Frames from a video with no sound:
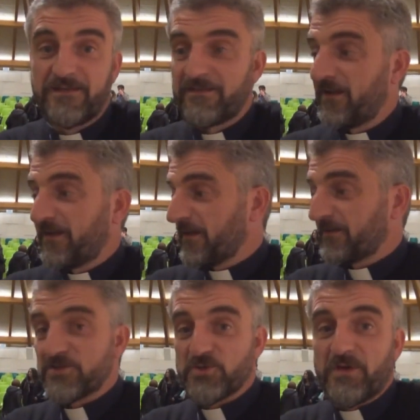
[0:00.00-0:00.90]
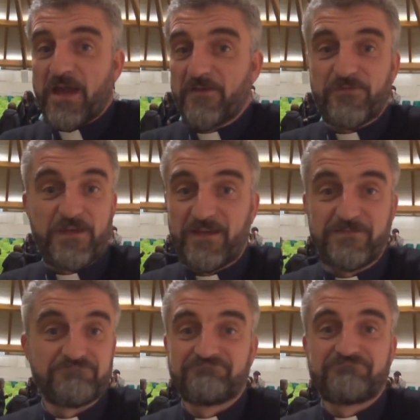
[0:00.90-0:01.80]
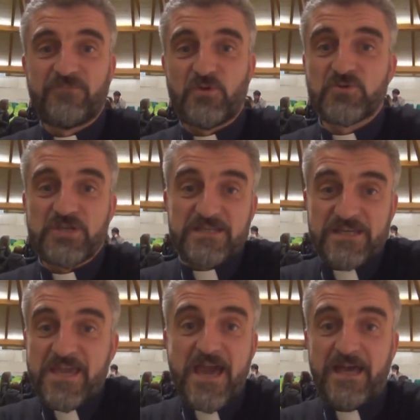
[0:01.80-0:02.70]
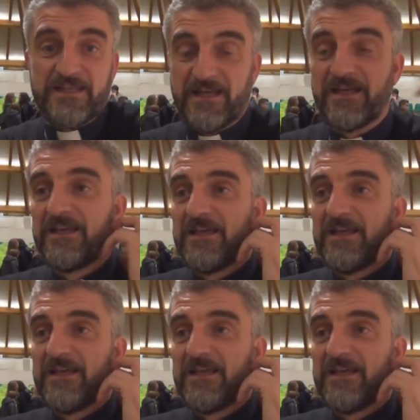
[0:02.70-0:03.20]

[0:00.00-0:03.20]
nelle carte geografiche non c'è segnata,